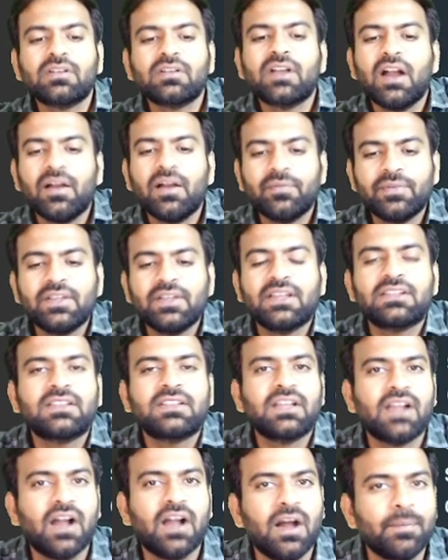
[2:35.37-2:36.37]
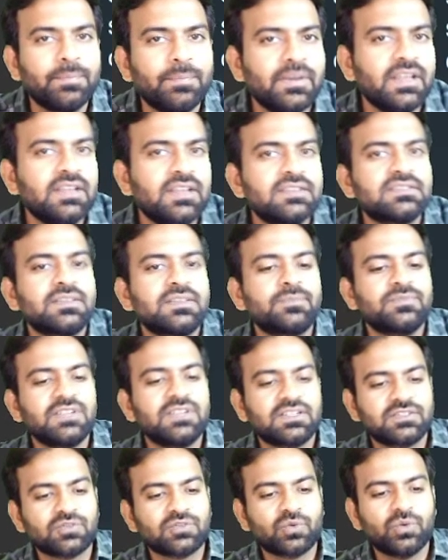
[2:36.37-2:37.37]
काफ़ी हद तक आपने इन
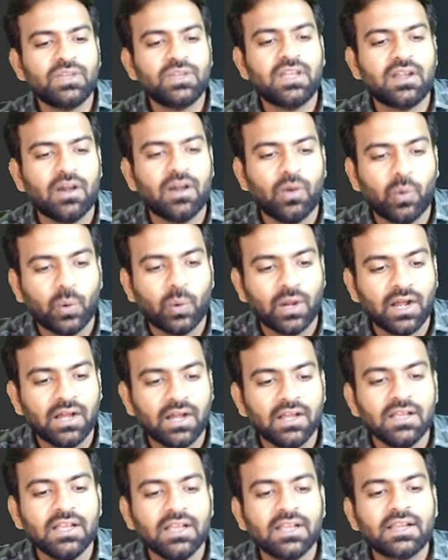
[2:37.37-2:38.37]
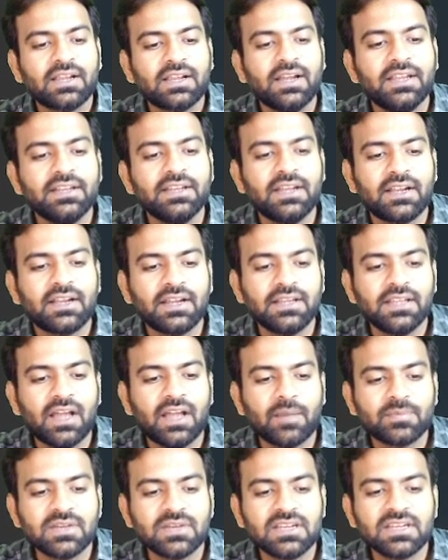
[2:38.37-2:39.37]
सब्जेक्ट्स को देखा होगा कहीं ना कहीं
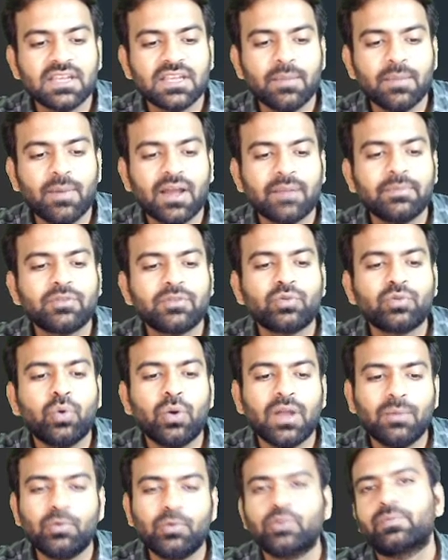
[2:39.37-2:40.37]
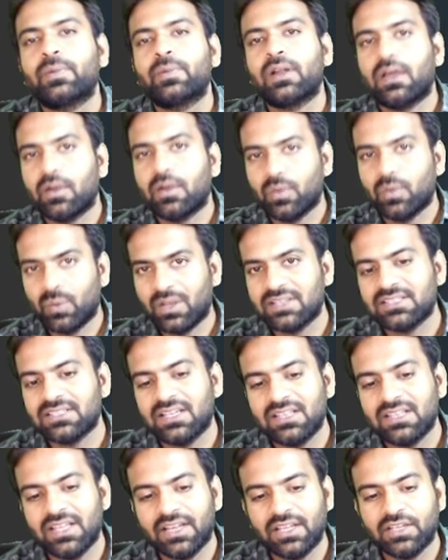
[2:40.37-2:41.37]
आपने इनके बारे में थोड़ा बहुत पढ़ा होगा
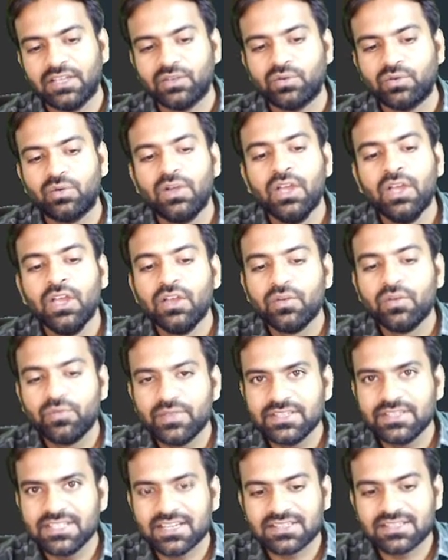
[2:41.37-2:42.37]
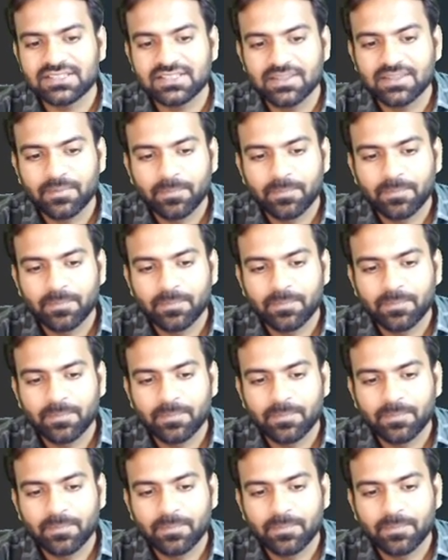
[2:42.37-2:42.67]
ज़्यादा नहीं तो फिजिक्स